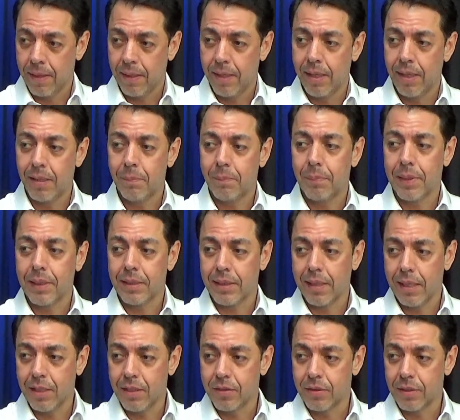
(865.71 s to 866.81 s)
ele
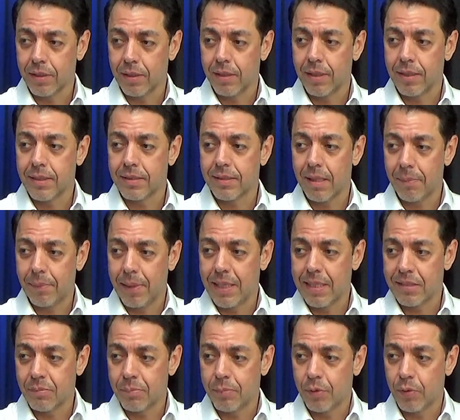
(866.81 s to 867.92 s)
pretende
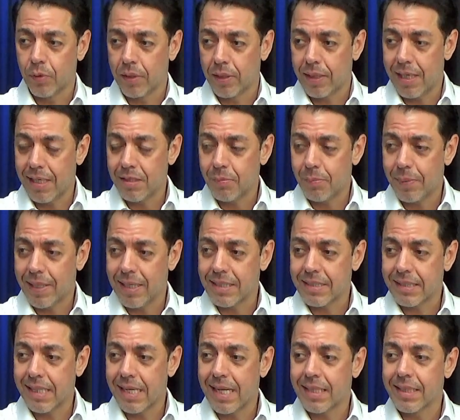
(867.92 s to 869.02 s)
estabelece prioridade para
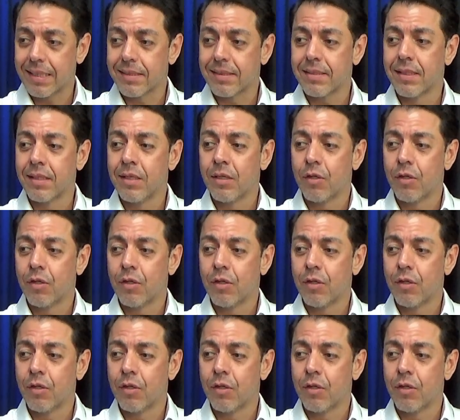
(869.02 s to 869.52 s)
as cargas